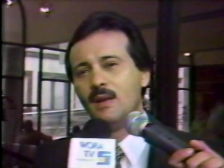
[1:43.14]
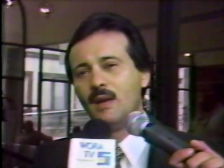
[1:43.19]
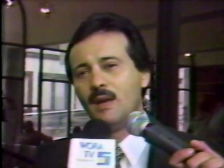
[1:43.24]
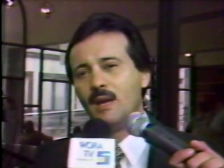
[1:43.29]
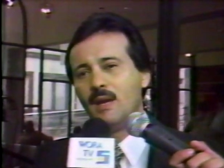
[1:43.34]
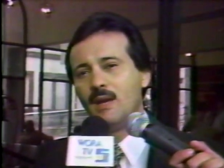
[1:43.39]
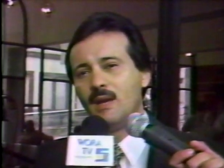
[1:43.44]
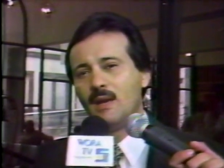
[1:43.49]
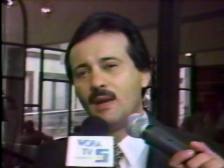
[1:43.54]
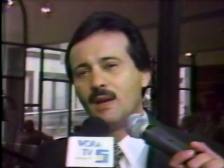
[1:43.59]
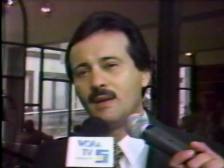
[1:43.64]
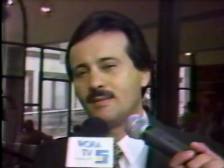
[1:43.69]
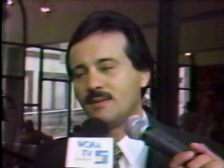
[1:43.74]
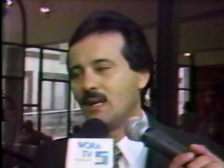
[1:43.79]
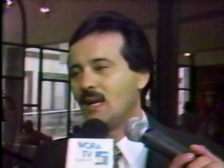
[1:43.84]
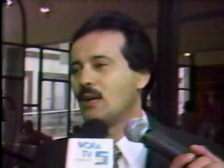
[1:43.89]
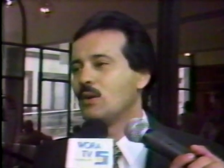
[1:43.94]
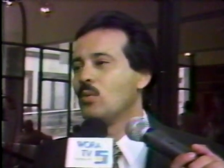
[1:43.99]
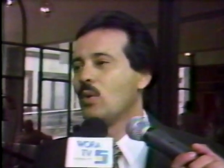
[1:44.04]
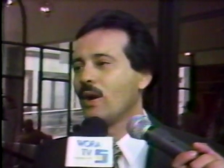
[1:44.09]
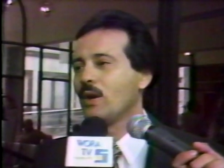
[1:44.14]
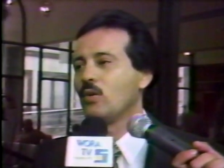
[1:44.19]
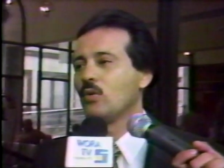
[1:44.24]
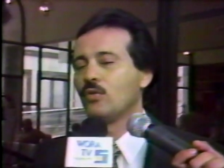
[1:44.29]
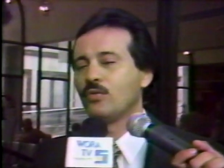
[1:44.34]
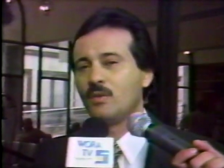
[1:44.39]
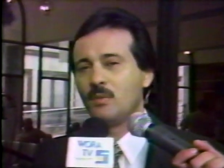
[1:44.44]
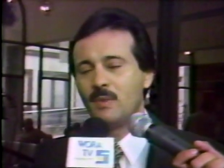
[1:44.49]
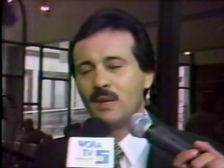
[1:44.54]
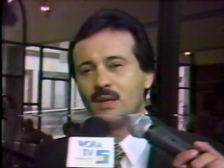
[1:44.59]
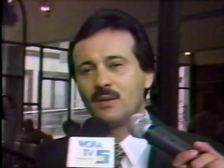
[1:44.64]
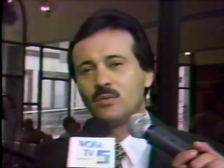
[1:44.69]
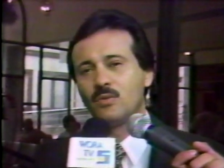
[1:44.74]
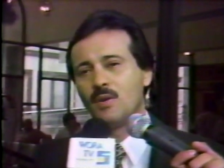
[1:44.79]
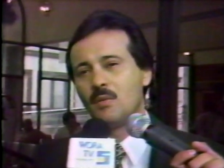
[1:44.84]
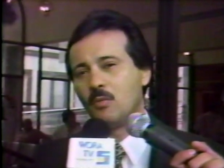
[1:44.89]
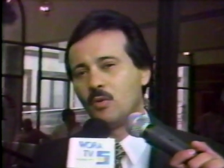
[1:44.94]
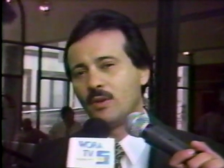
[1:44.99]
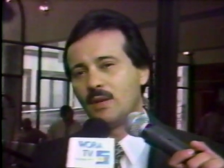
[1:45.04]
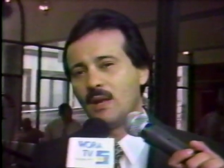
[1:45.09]
eh, hacerle algún reconocimiento.
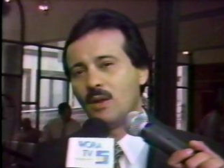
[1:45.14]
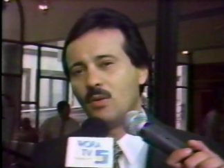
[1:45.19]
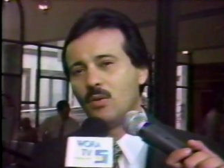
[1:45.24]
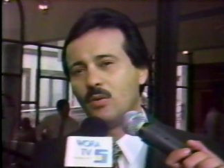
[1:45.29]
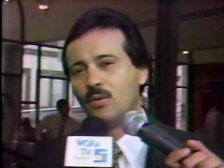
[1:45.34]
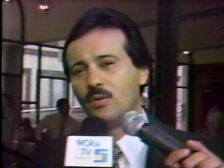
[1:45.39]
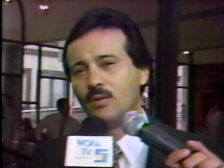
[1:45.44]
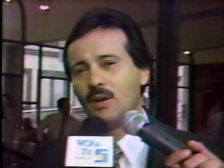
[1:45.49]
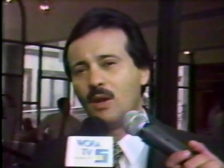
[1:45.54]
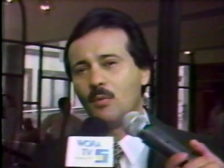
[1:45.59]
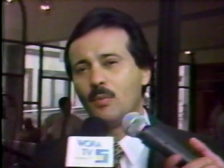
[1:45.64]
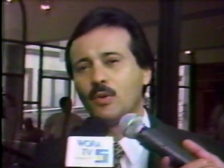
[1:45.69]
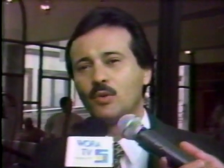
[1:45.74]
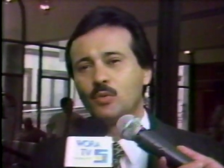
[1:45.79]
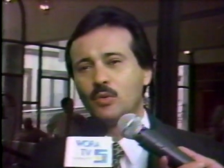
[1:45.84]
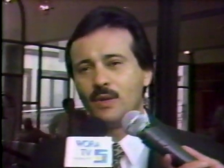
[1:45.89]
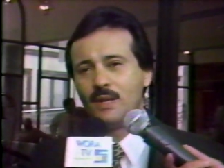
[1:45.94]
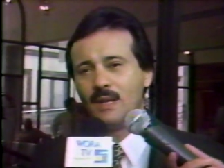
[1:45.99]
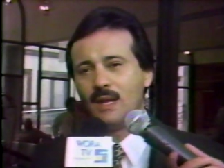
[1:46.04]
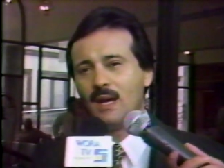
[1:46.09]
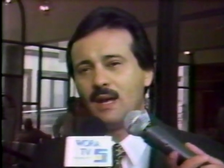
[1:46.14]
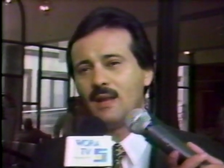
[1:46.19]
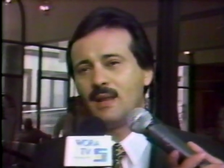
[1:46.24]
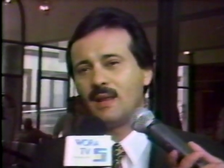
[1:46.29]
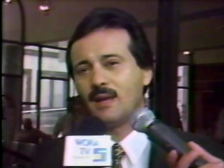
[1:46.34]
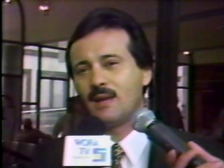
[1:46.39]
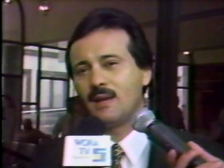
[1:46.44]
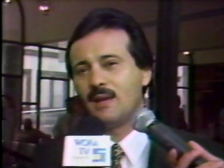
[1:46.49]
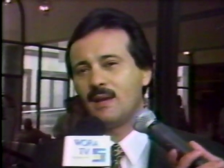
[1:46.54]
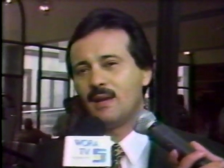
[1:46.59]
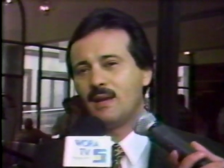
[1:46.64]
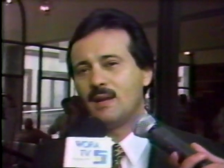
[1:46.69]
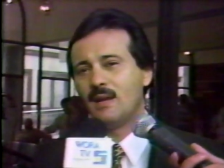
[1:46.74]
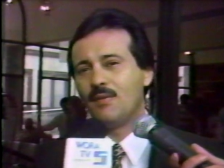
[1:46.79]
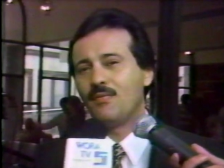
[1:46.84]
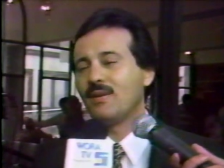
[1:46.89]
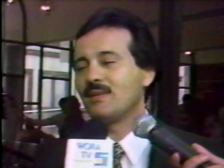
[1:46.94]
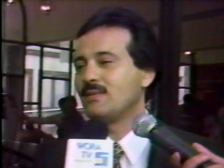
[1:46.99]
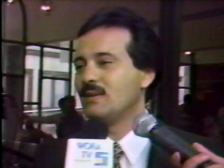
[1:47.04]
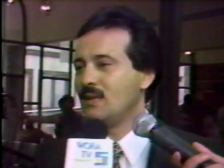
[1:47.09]
Hemos dado la oportunidad a que
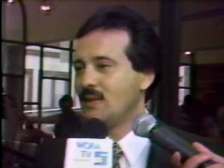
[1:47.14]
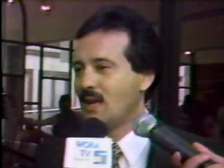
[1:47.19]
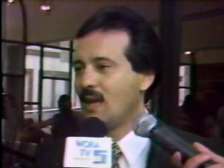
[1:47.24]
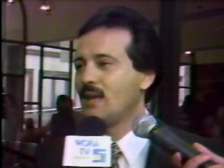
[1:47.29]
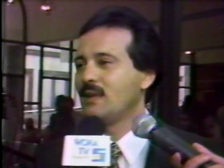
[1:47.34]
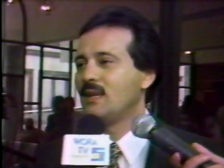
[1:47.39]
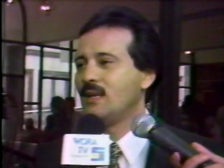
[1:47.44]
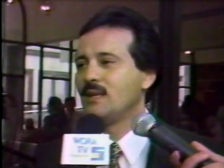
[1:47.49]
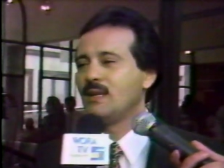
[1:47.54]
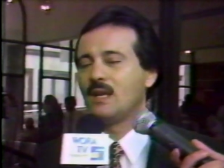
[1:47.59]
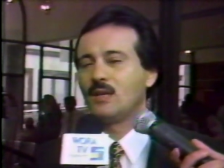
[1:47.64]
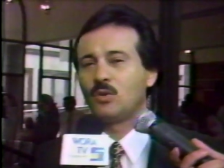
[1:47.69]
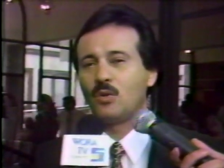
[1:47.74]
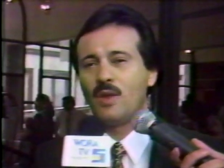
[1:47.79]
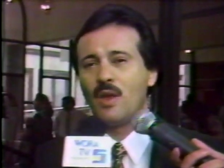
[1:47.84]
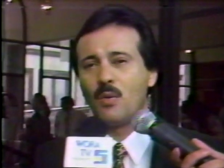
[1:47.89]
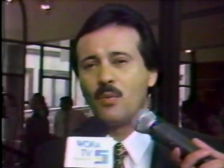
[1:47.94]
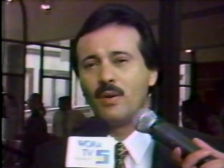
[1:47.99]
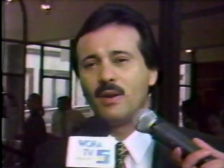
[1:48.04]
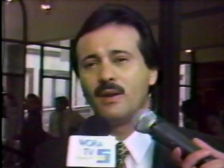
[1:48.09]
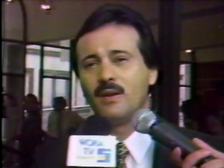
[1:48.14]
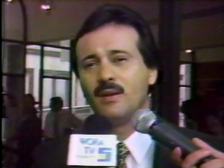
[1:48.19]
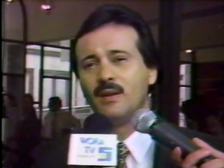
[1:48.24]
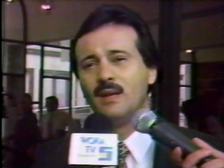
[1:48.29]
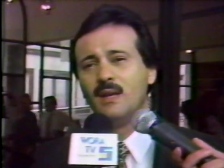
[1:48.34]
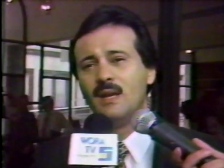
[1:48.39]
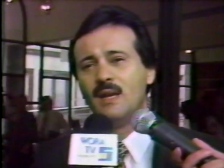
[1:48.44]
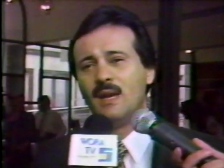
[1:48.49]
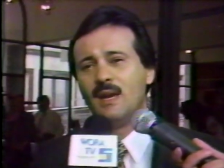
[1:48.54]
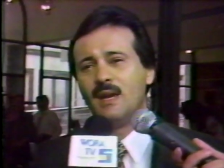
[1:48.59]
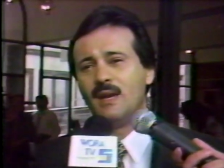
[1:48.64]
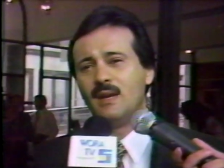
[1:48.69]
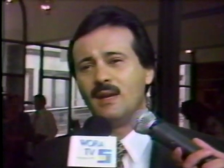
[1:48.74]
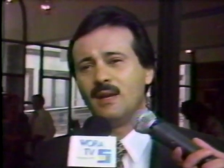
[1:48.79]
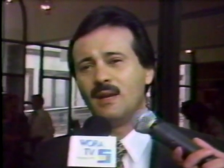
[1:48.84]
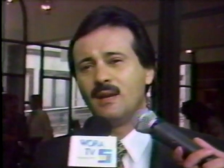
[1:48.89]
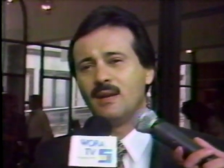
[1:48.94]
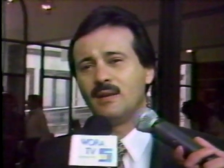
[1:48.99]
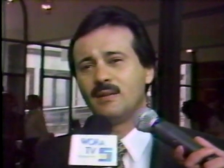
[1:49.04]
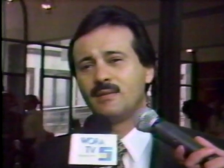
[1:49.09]
las facilidades del Teatro Mayagüez,
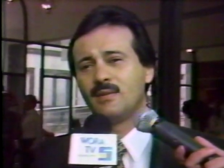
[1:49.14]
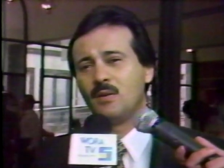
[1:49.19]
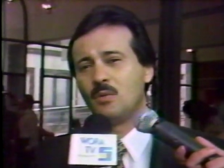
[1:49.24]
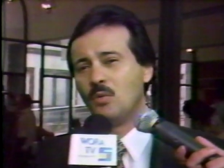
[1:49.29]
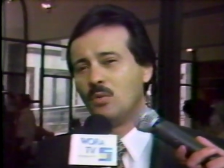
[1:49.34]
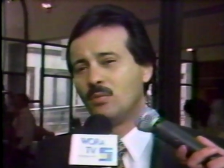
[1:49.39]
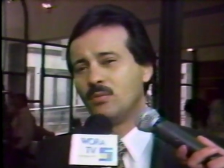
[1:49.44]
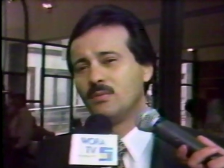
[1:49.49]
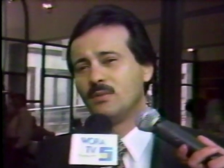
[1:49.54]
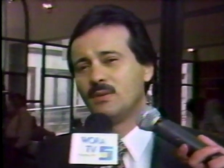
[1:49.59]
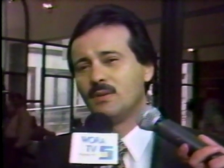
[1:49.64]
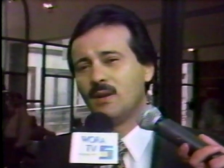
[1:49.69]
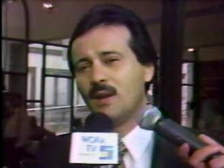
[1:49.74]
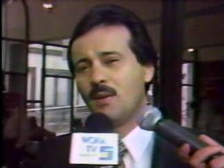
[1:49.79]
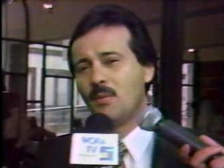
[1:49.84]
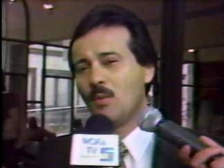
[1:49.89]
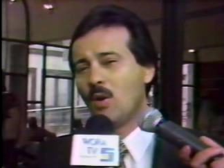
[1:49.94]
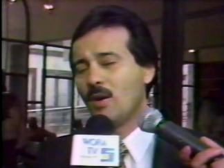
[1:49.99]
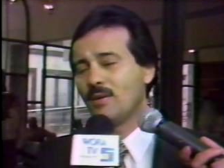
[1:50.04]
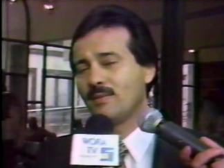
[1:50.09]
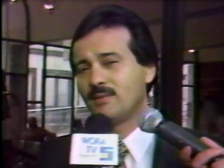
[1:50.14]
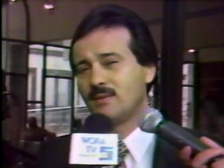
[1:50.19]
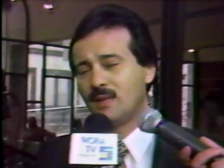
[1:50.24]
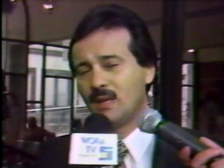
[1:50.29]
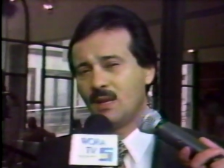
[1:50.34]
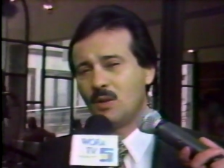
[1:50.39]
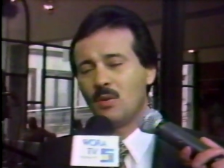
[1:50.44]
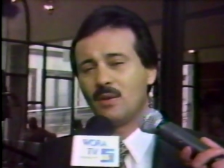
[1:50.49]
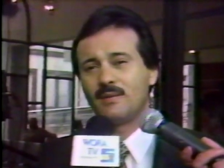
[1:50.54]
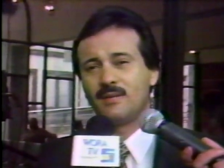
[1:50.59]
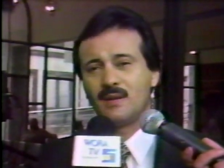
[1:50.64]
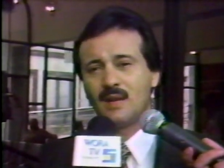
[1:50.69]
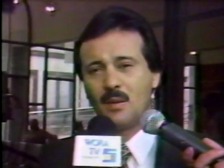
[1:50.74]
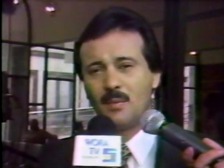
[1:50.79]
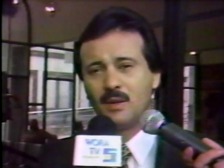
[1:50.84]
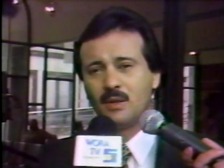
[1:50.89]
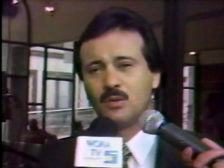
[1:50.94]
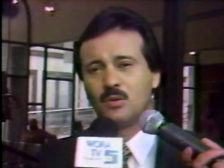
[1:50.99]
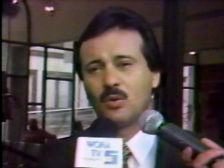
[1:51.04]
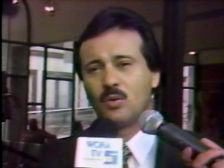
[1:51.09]
eh, según hemos tenido
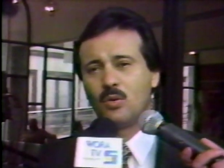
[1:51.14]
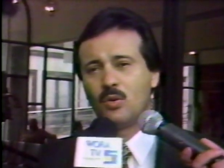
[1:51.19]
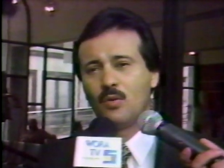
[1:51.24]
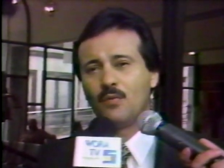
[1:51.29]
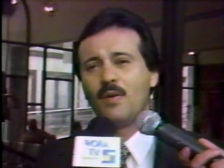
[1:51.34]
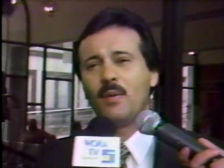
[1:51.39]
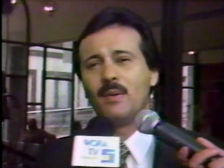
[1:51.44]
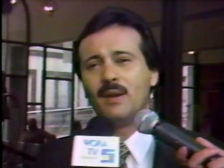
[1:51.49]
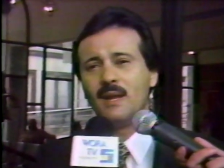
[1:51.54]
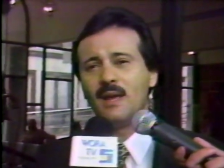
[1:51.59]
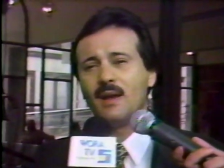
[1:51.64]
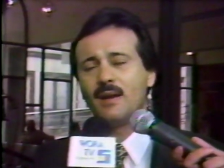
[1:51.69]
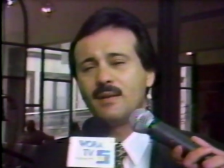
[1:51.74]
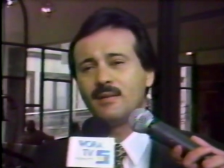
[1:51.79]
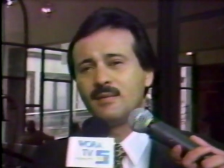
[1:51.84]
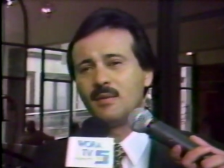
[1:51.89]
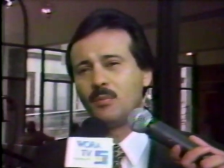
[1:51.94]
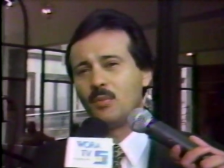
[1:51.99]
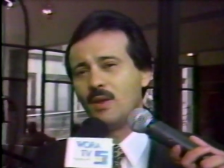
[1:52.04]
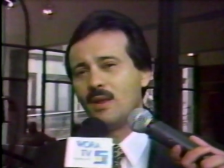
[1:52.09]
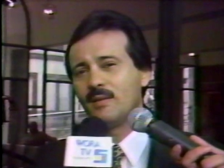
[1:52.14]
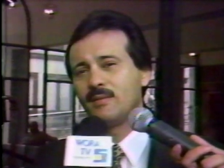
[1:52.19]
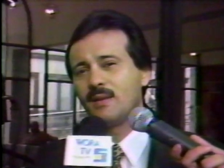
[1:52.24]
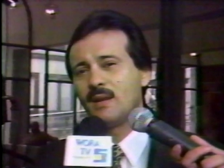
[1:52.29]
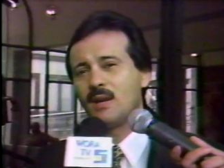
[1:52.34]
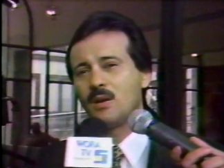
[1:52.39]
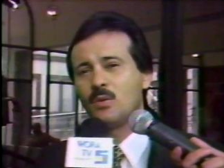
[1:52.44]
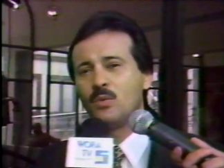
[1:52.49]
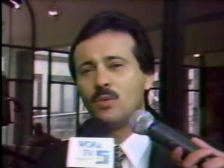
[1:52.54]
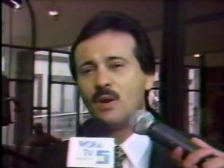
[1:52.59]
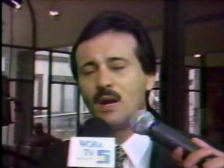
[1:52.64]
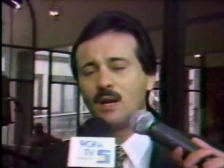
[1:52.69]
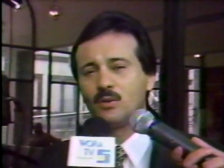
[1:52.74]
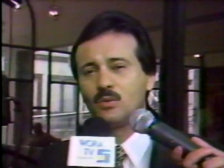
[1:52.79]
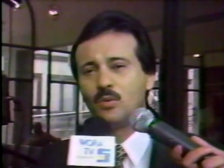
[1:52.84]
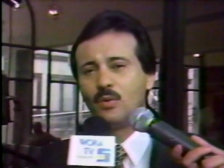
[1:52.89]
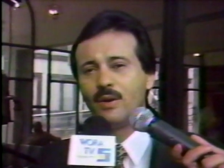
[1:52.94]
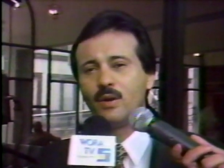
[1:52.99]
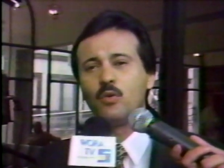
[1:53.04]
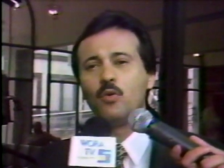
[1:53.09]
acercamiento con los familiares, se pueda hacer algún
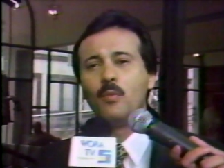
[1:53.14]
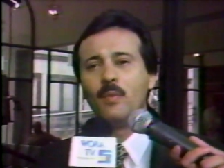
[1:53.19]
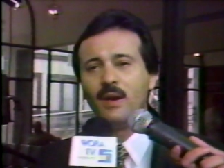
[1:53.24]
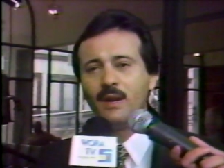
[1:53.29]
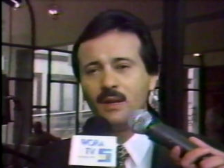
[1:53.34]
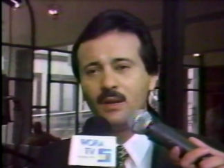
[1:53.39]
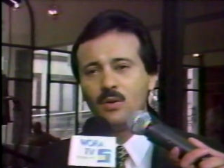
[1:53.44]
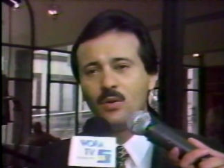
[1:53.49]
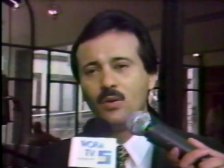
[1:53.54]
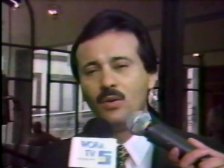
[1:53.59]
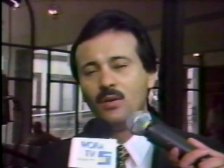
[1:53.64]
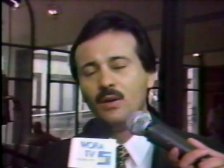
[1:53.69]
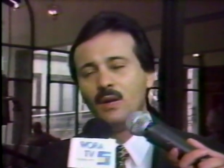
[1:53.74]
acto ecuménico